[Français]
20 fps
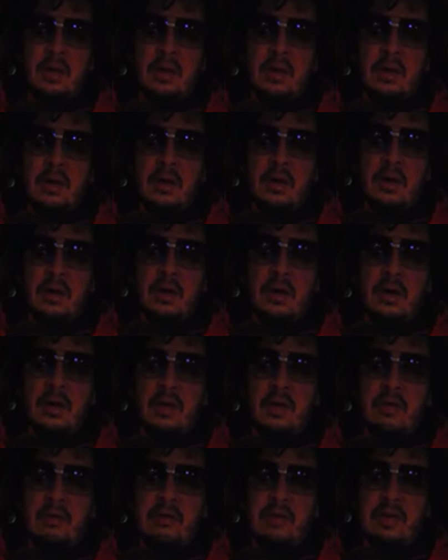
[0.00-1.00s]
Euh,
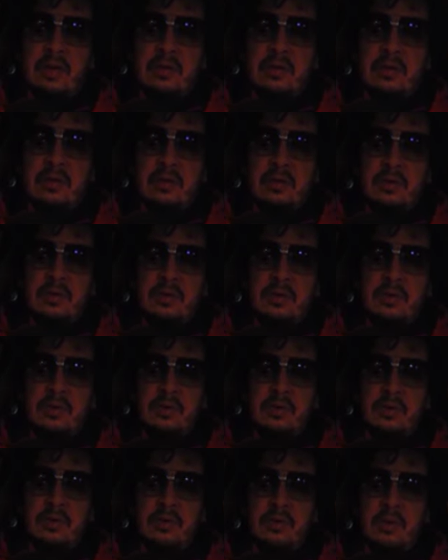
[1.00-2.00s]
en fait,
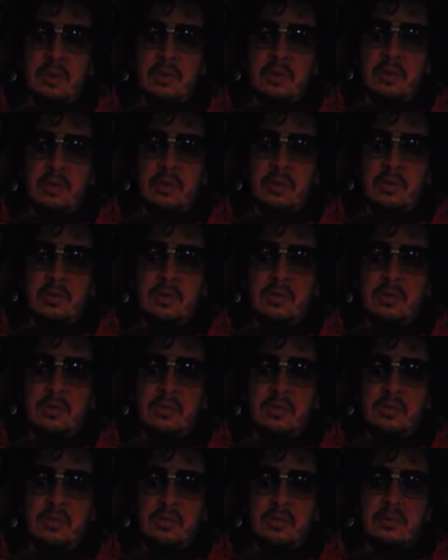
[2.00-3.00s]
tout d'abord,
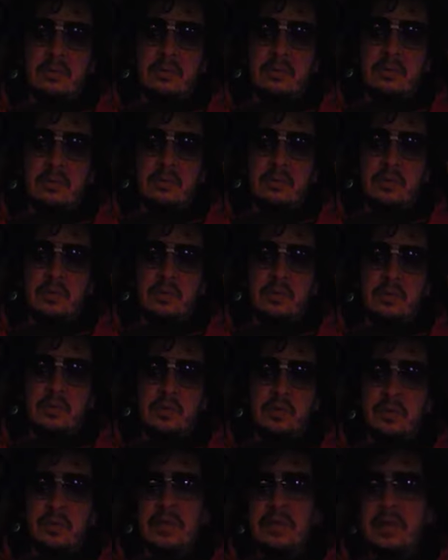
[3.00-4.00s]

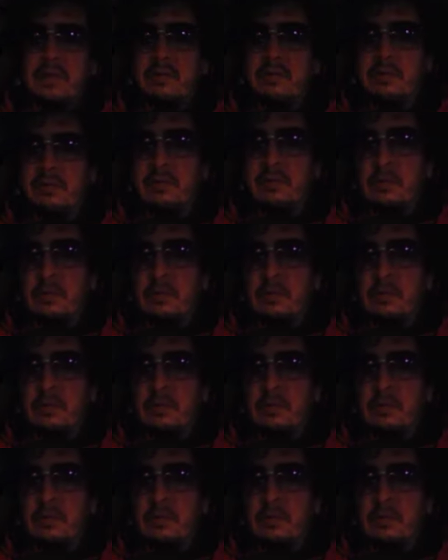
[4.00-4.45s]
je m'adresse